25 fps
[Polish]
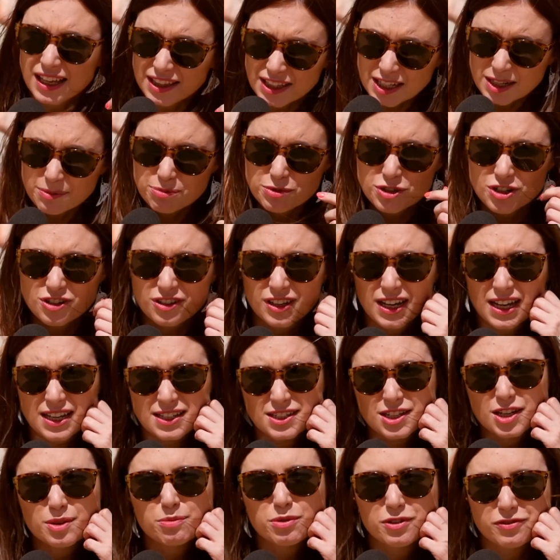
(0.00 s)
A tak przy
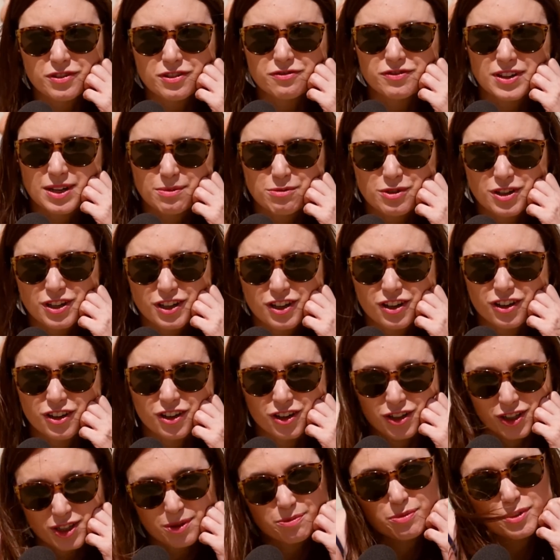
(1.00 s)
okazji opowiem Wam o
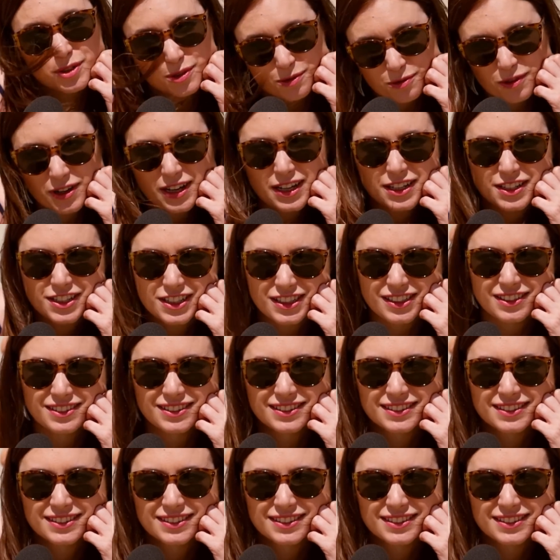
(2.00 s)
ekologii. Posłuchacie?